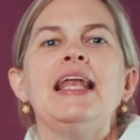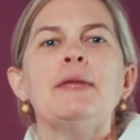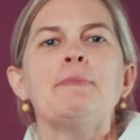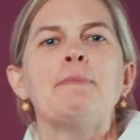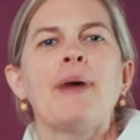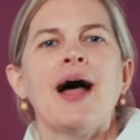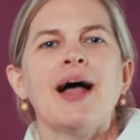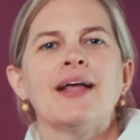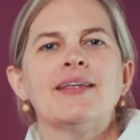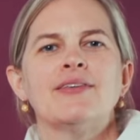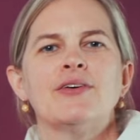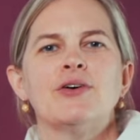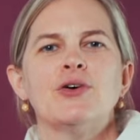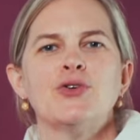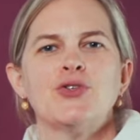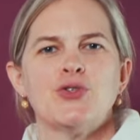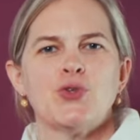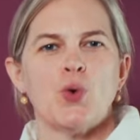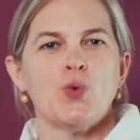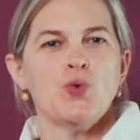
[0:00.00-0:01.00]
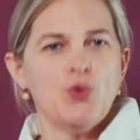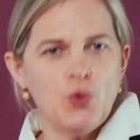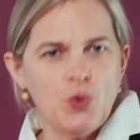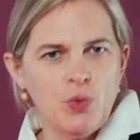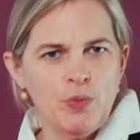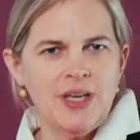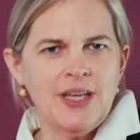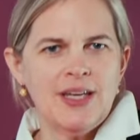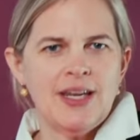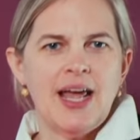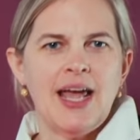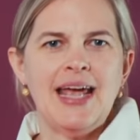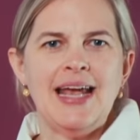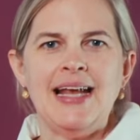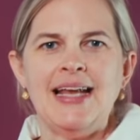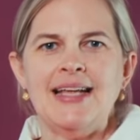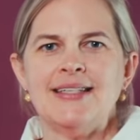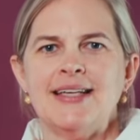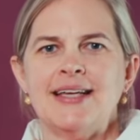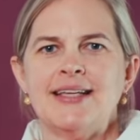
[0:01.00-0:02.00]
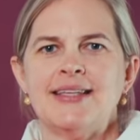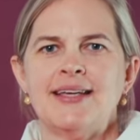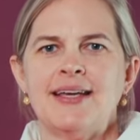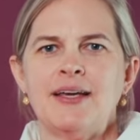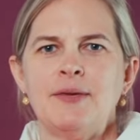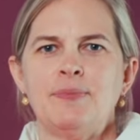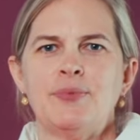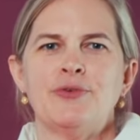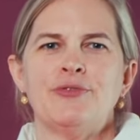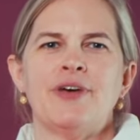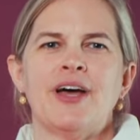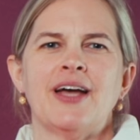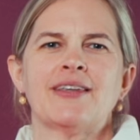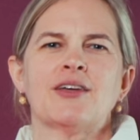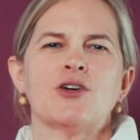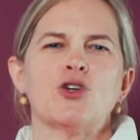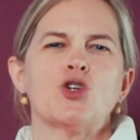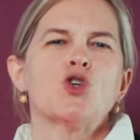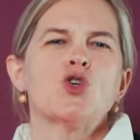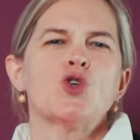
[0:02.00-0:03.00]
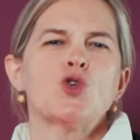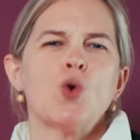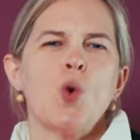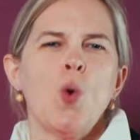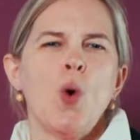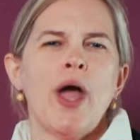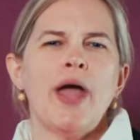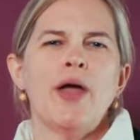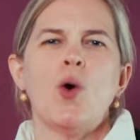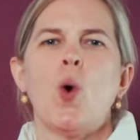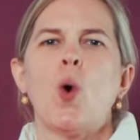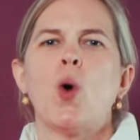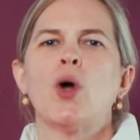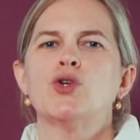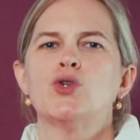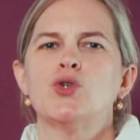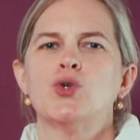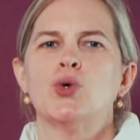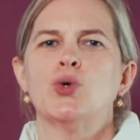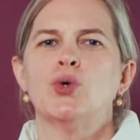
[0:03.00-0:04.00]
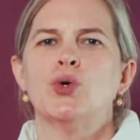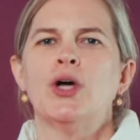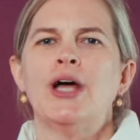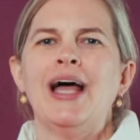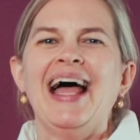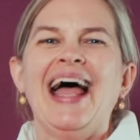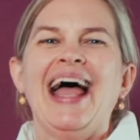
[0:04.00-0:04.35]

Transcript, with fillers: Les printemps sont humides et les étés peuvent être chauds et orageux,